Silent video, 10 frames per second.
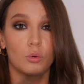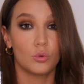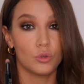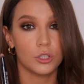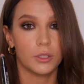
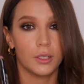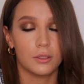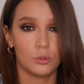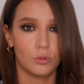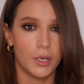Кушан —
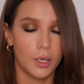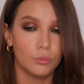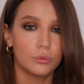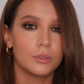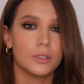это сухая
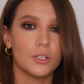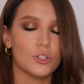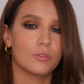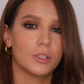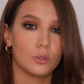пудра, и
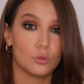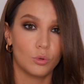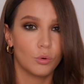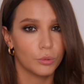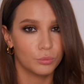даже в этой
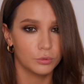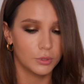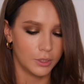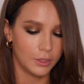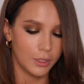сухой
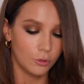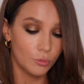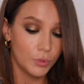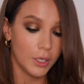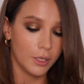пудре для губ